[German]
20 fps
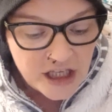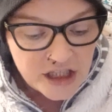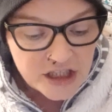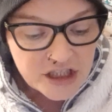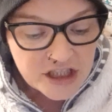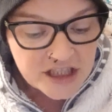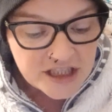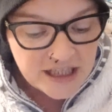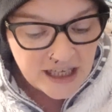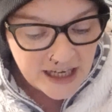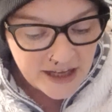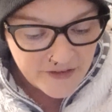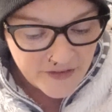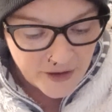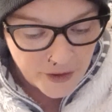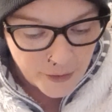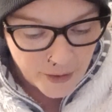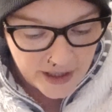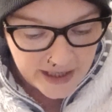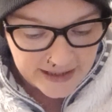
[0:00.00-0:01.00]

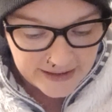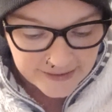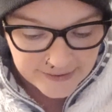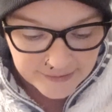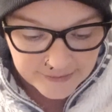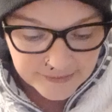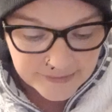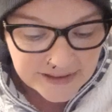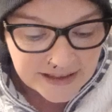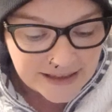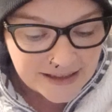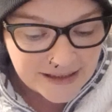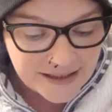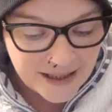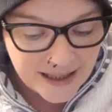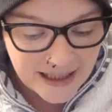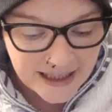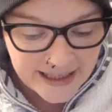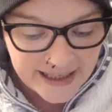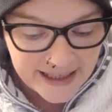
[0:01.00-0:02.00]
Slytherin,
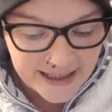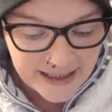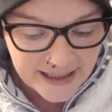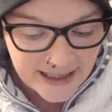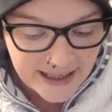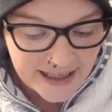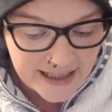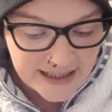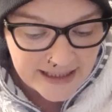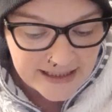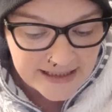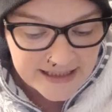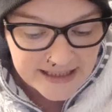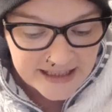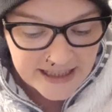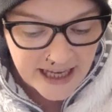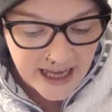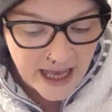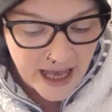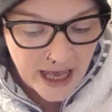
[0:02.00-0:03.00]
Cunning and
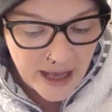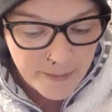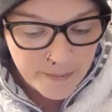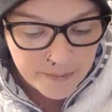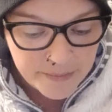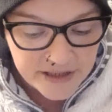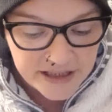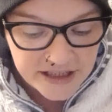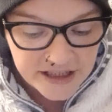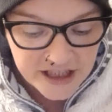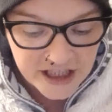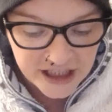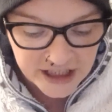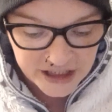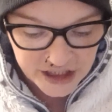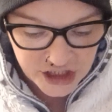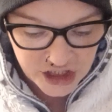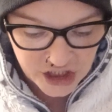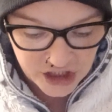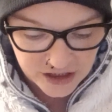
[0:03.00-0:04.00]

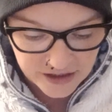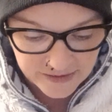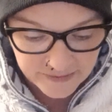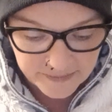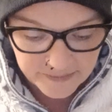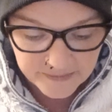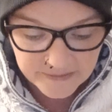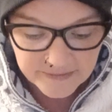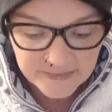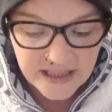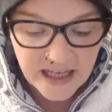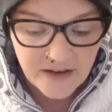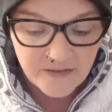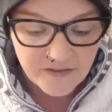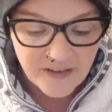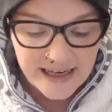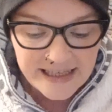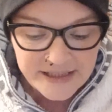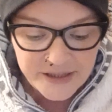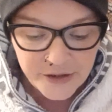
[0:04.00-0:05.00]
Ambitation.
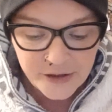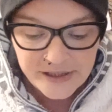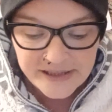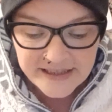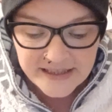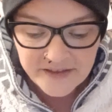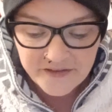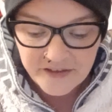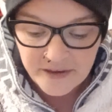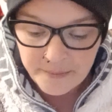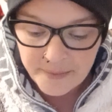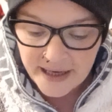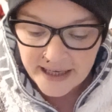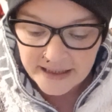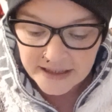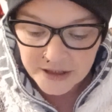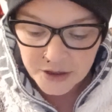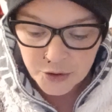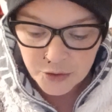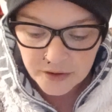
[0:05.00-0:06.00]
Waldhölzer
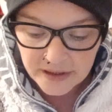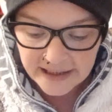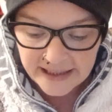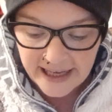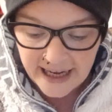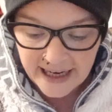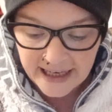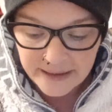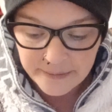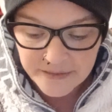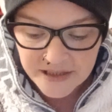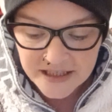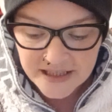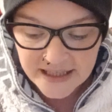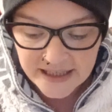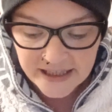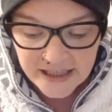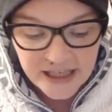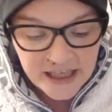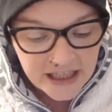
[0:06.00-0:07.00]
verbergen dunkle
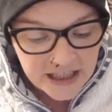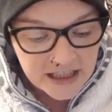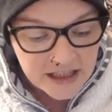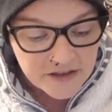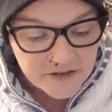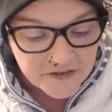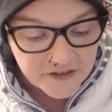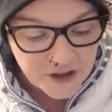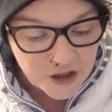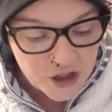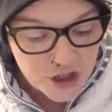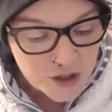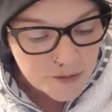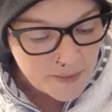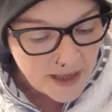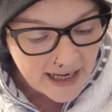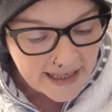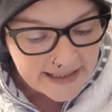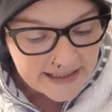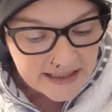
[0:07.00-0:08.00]
Geheimnisse in frischem
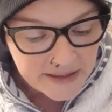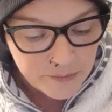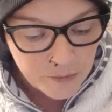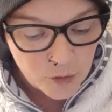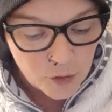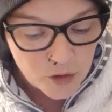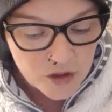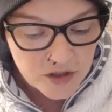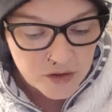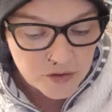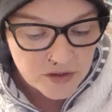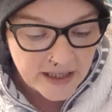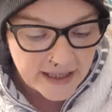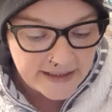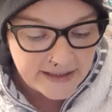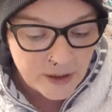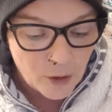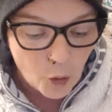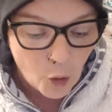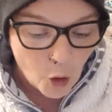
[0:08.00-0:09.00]
Eichenmoos und
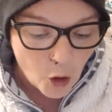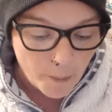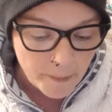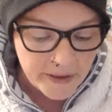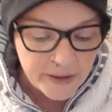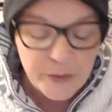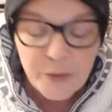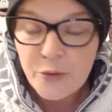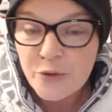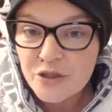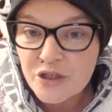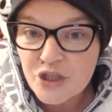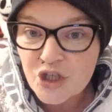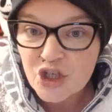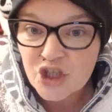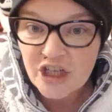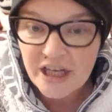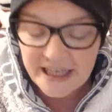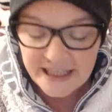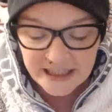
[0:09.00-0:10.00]
einer ominösen
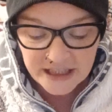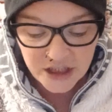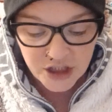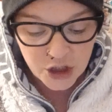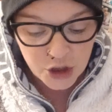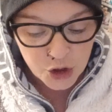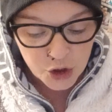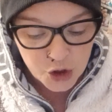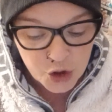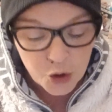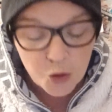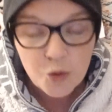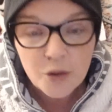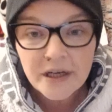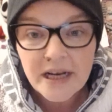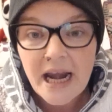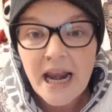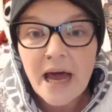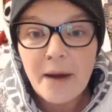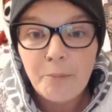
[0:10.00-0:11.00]
Schicht
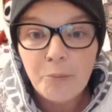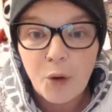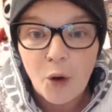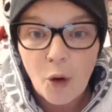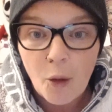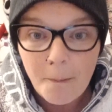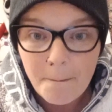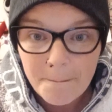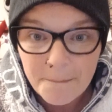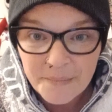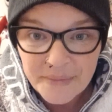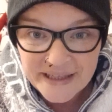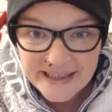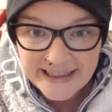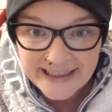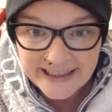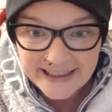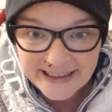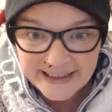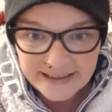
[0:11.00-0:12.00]
dunkler
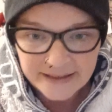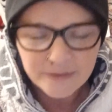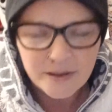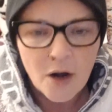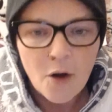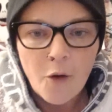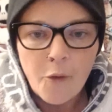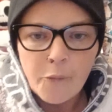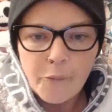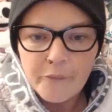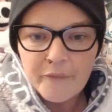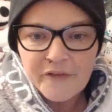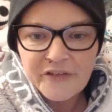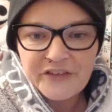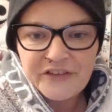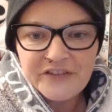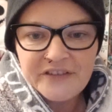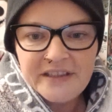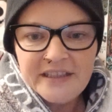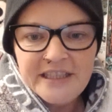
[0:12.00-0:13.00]
Brombeeren. Was
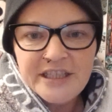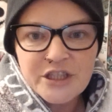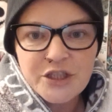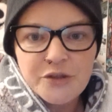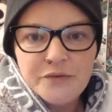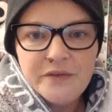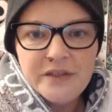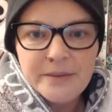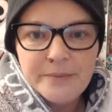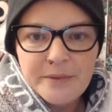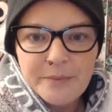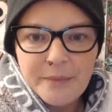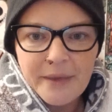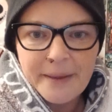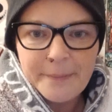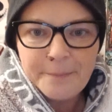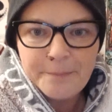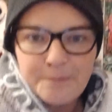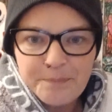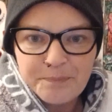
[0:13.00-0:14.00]
ist denn hier schon wieder mit
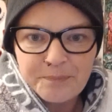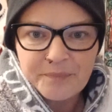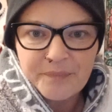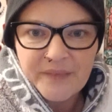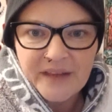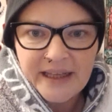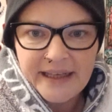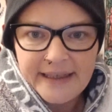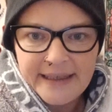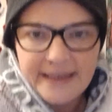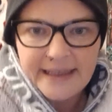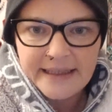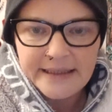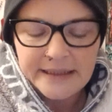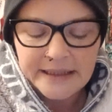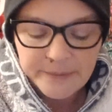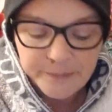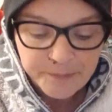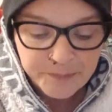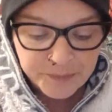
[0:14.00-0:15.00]
meinem Handy?